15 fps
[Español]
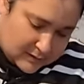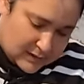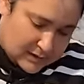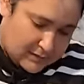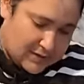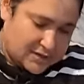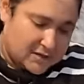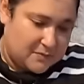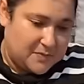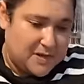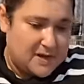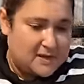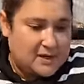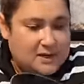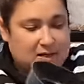Voy a echar
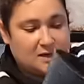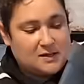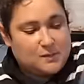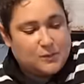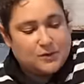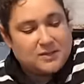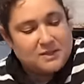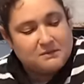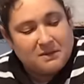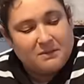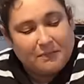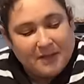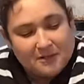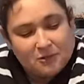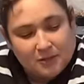piedritas por si me
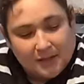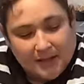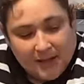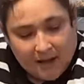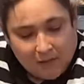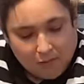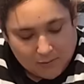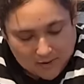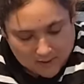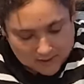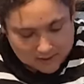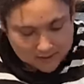paso de agua.